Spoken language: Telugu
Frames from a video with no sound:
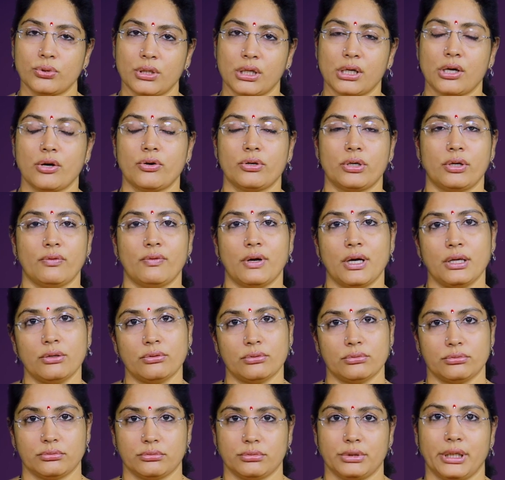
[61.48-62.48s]
దూరంగా ఉన్నవారు
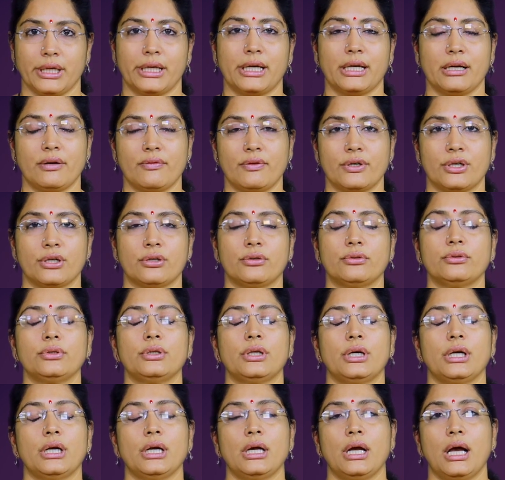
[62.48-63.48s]
దగ్గర అవ్వటం
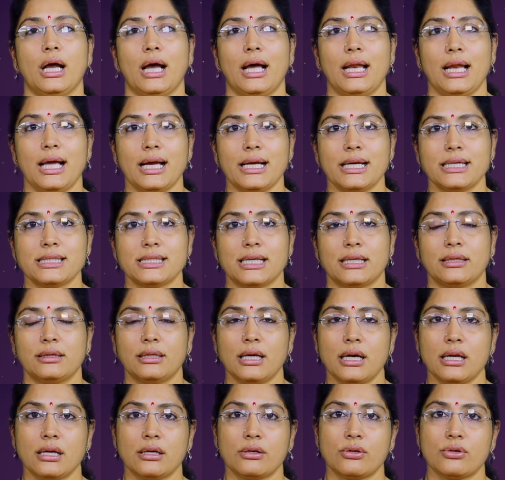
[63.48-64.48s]
అలాగే
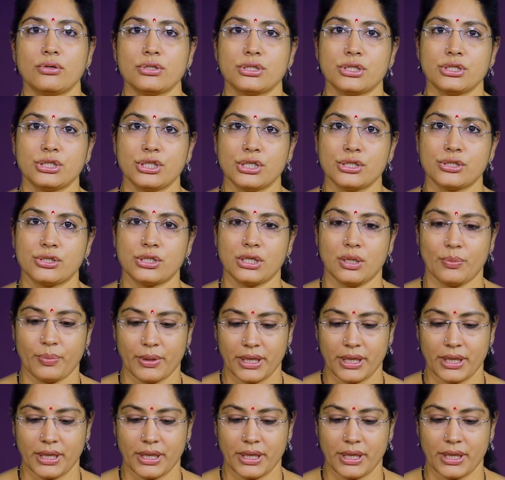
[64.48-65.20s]
సంతానం కోసం చేస్తున్న